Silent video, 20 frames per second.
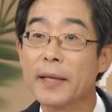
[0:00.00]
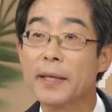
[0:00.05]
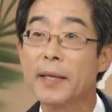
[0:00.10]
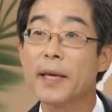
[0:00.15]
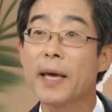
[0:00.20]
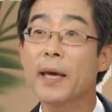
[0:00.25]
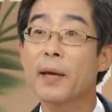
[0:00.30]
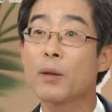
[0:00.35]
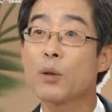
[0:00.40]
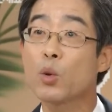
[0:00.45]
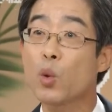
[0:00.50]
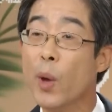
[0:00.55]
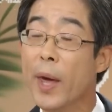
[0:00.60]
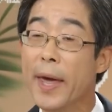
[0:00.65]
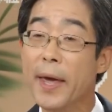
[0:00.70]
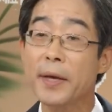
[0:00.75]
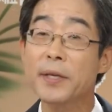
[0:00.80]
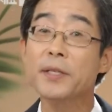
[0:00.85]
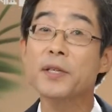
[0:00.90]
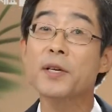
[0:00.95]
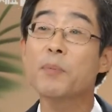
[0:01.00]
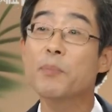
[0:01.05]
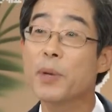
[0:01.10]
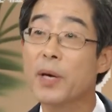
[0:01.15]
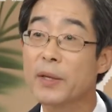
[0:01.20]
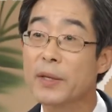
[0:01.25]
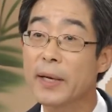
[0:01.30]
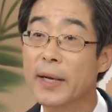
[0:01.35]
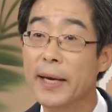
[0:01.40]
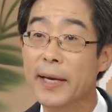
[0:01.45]
이게 퇴행성
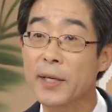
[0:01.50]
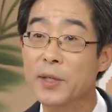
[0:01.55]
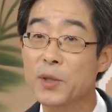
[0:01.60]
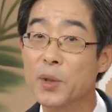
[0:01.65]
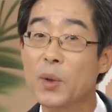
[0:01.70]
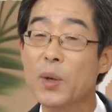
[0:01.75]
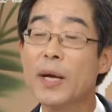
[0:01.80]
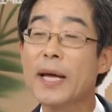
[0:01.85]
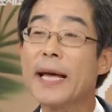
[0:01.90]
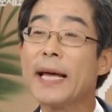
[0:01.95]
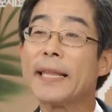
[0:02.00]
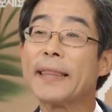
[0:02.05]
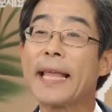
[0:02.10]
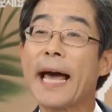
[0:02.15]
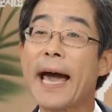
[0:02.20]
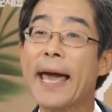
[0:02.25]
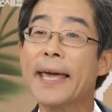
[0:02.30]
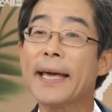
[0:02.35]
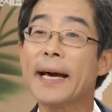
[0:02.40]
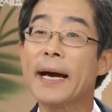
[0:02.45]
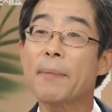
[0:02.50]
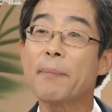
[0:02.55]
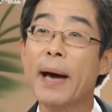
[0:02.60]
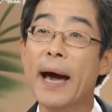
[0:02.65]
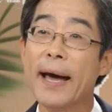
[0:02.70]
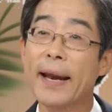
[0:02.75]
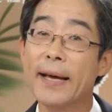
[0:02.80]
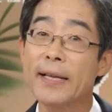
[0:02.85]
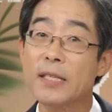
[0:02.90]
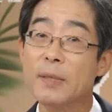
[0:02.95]
변화라 했죠. 나이가
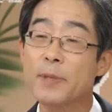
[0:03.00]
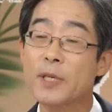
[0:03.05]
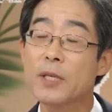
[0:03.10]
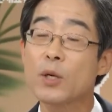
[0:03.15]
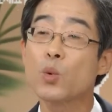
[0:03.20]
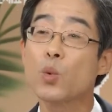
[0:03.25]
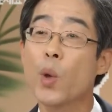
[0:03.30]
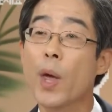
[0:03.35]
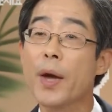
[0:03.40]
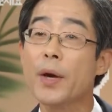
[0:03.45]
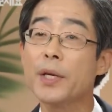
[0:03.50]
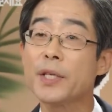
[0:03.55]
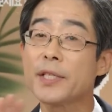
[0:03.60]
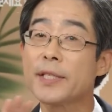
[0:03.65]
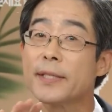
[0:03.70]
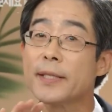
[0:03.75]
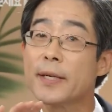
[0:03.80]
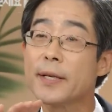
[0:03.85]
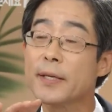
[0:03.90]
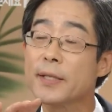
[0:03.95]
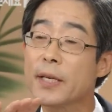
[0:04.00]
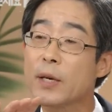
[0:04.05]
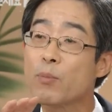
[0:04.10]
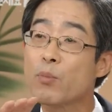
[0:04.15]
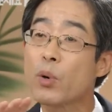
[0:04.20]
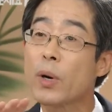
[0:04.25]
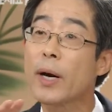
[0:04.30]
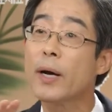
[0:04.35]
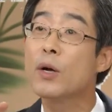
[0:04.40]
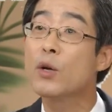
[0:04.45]
많아지면서 뇌의
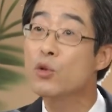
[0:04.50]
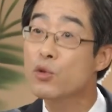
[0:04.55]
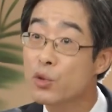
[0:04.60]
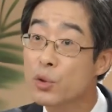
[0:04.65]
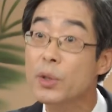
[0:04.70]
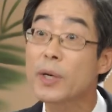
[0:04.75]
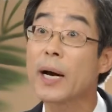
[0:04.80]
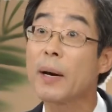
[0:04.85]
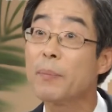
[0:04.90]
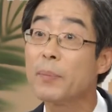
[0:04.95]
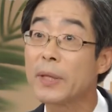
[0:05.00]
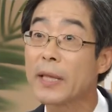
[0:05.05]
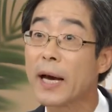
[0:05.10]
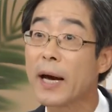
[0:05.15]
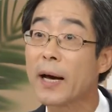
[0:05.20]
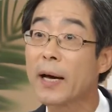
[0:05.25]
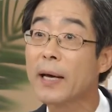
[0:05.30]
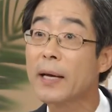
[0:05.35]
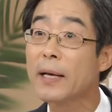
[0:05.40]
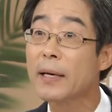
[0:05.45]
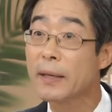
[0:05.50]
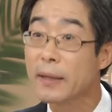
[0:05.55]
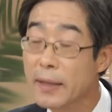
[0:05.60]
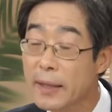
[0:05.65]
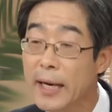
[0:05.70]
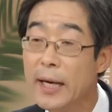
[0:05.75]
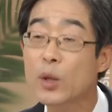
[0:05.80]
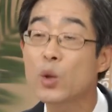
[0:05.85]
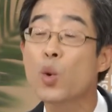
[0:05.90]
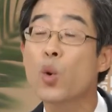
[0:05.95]
신경세포가 줄어갑니다. 네.
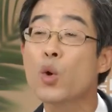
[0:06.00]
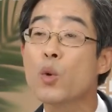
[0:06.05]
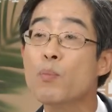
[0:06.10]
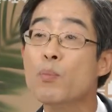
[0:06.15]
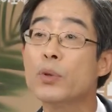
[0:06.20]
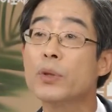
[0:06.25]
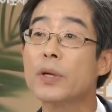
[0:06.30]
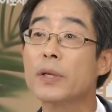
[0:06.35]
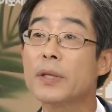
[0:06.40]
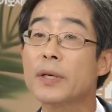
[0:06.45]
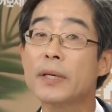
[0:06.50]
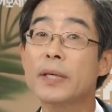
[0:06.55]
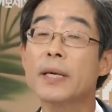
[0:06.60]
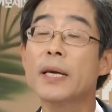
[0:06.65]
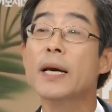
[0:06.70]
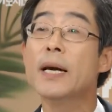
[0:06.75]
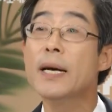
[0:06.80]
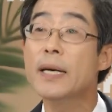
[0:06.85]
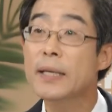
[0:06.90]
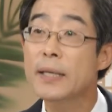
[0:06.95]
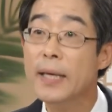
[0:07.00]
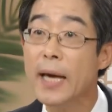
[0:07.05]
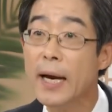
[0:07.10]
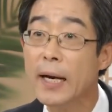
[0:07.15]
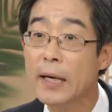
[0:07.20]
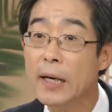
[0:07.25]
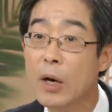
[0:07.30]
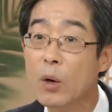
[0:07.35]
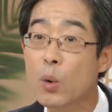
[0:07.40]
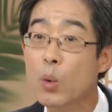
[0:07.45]
그러니까 노인분들, 특히
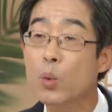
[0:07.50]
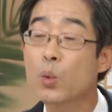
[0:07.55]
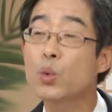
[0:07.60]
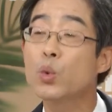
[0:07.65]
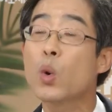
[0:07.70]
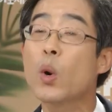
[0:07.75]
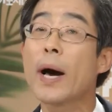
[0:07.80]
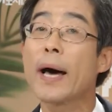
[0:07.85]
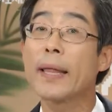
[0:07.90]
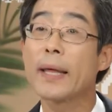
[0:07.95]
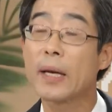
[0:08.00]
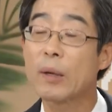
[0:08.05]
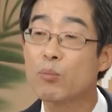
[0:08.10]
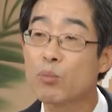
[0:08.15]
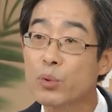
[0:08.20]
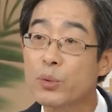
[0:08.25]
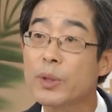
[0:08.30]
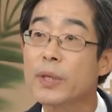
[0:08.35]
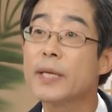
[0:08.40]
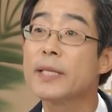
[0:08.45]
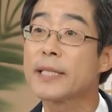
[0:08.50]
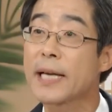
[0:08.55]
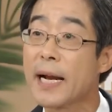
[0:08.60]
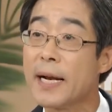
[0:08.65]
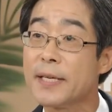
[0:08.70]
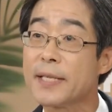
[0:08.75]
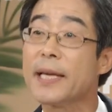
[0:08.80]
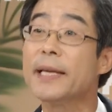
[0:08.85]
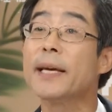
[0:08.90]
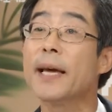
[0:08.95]
허약하고 운동 안 하는 분들이
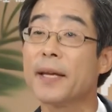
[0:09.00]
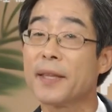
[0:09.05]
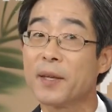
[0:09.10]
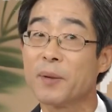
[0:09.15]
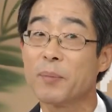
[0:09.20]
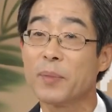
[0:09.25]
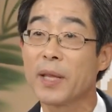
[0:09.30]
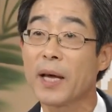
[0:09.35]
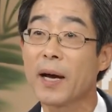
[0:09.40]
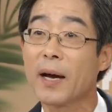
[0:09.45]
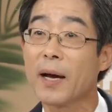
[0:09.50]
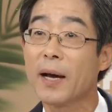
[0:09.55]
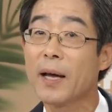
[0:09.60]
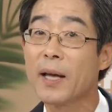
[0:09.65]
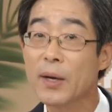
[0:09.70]
잘 생기게 됩니다.